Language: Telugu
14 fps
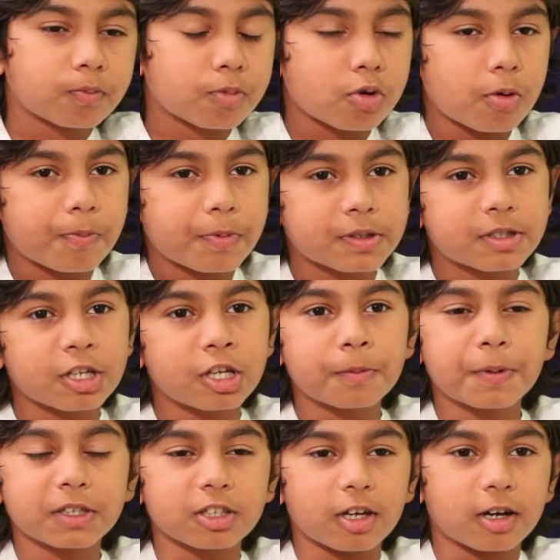ప్రాపర్
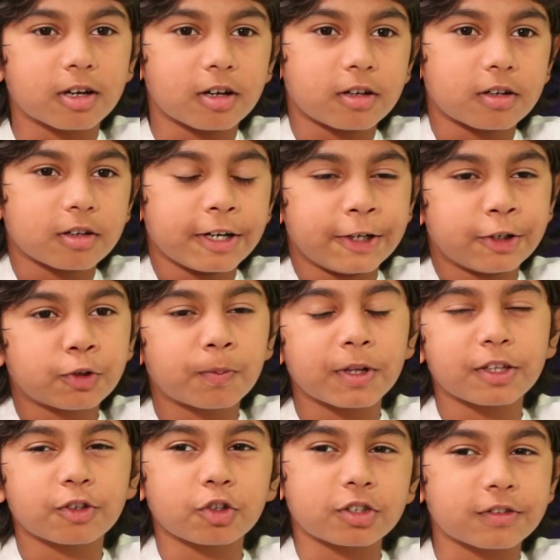తిరుపతి యొక్క నేటివ్
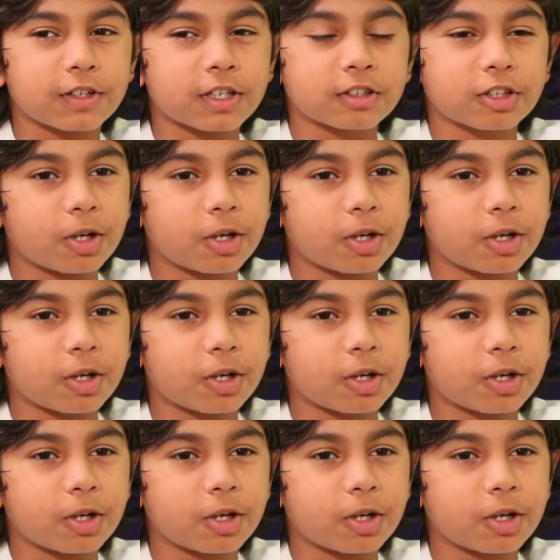ప్లేస్ వచ్చేసరికి